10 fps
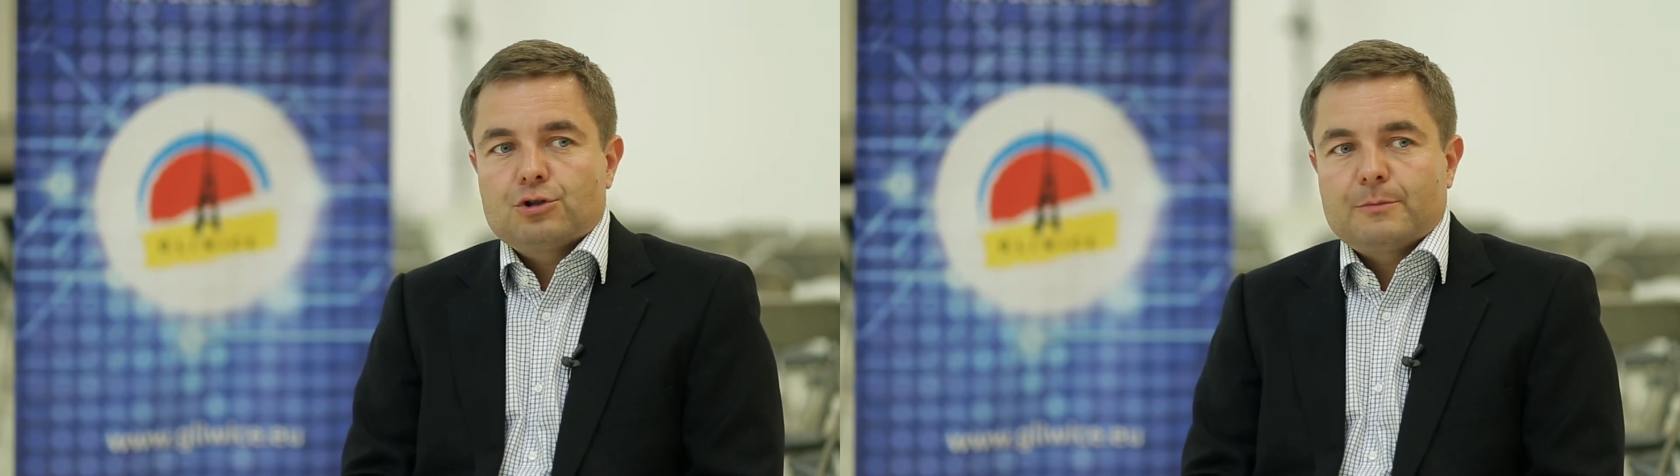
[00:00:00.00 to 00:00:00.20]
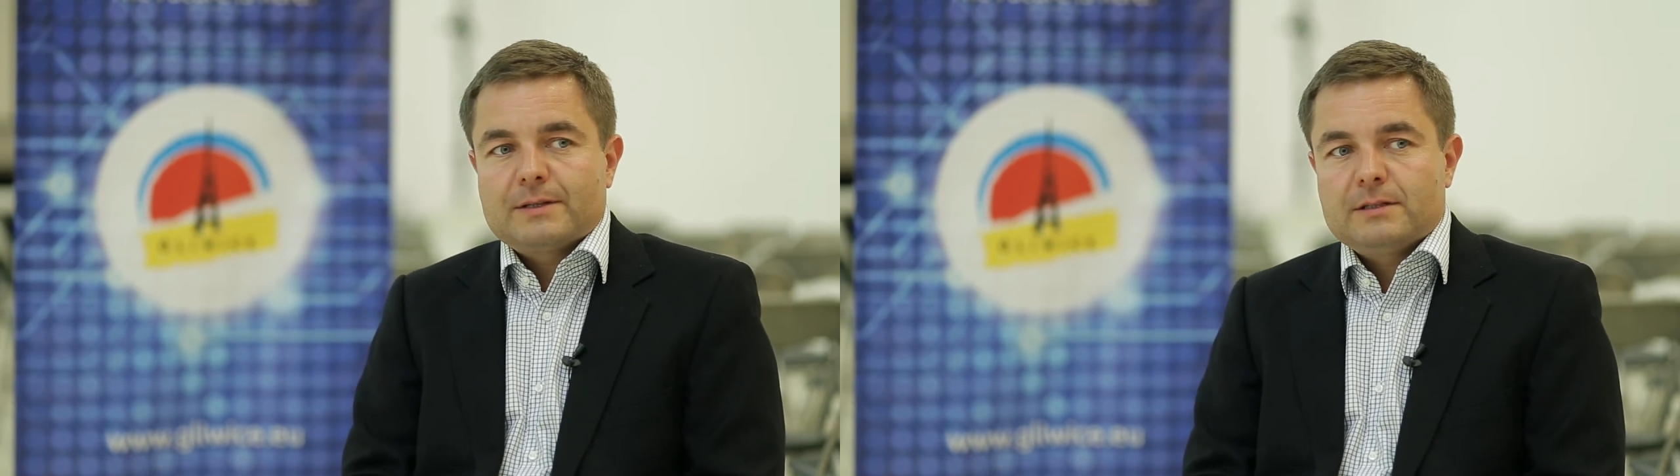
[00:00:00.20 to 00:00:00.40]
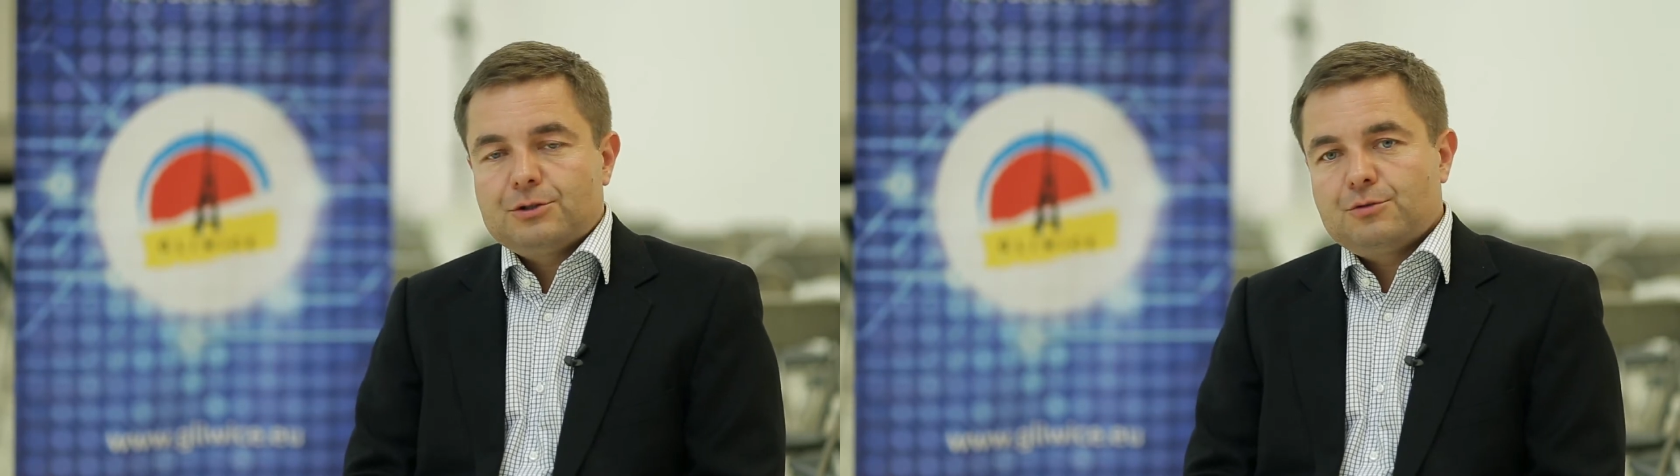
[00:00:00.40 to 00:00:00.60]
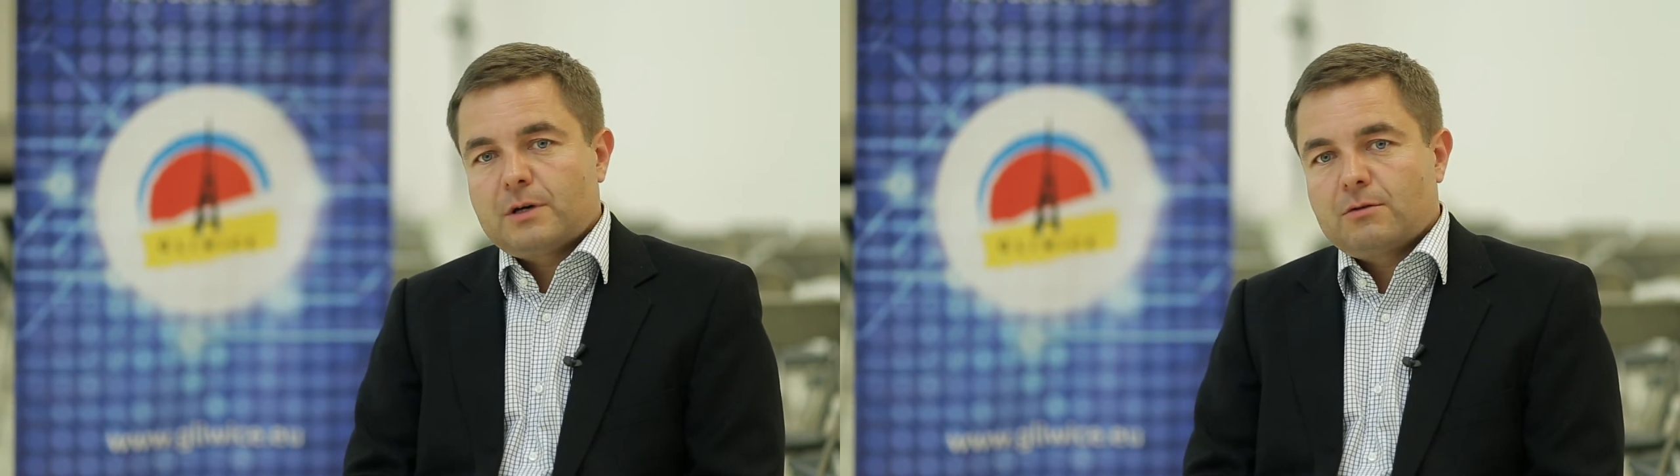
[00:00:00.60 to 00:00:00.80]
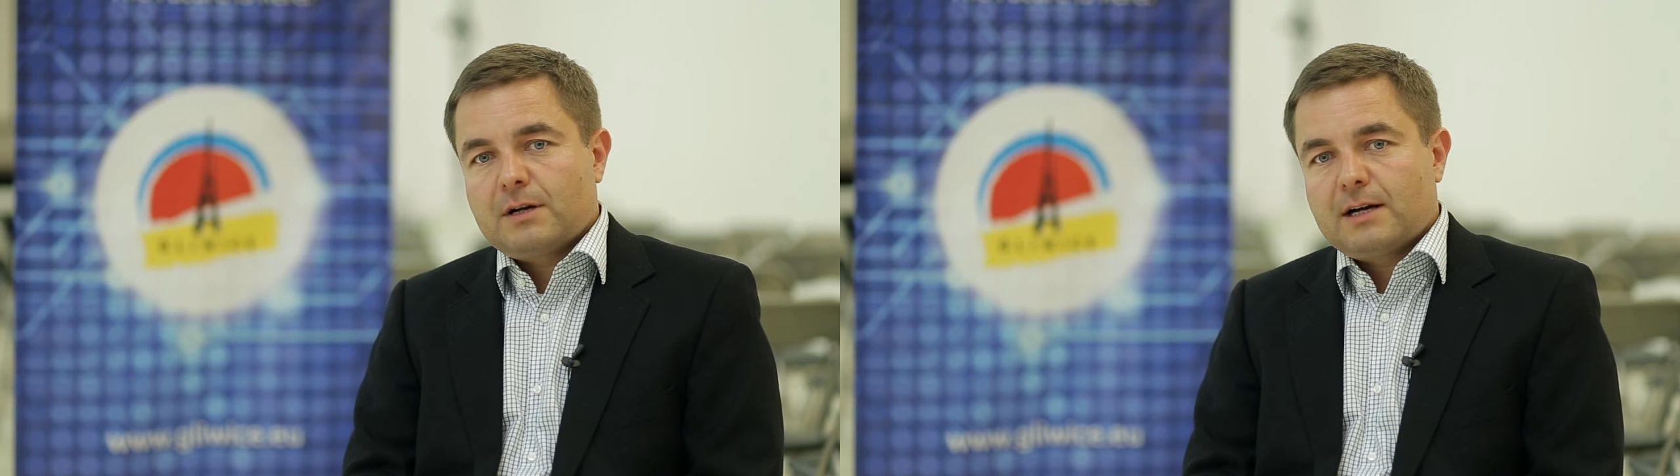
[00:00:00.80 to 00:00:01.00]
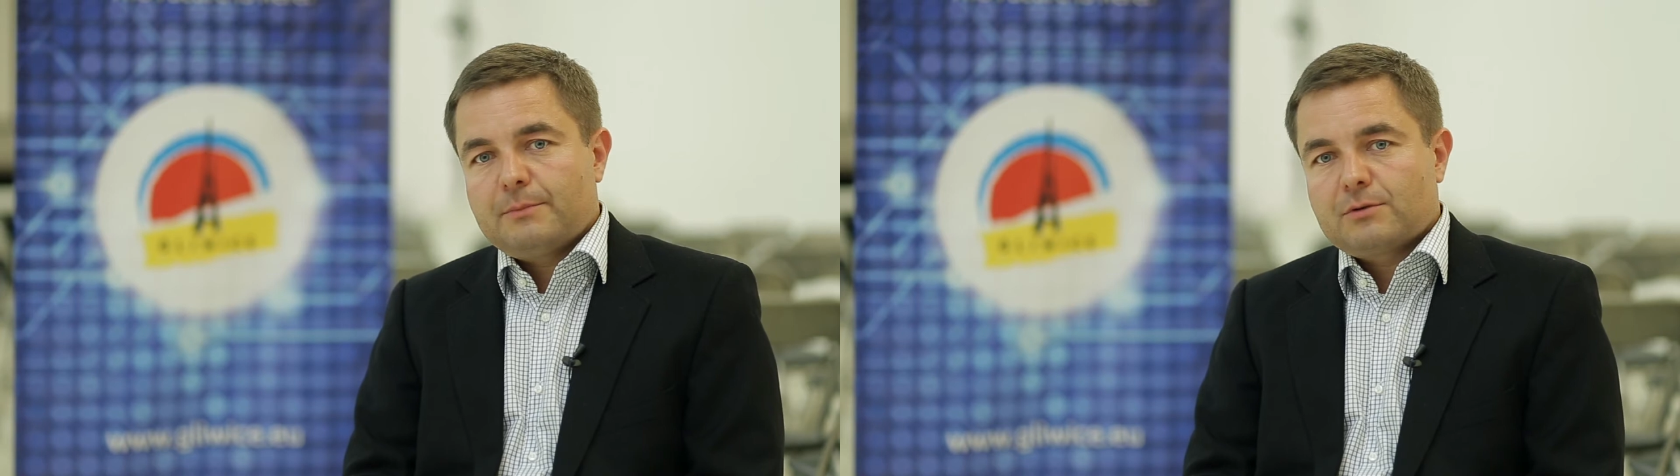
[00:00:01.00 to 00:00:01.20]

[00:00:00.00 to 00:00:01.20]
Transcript: że pacjenci mają raka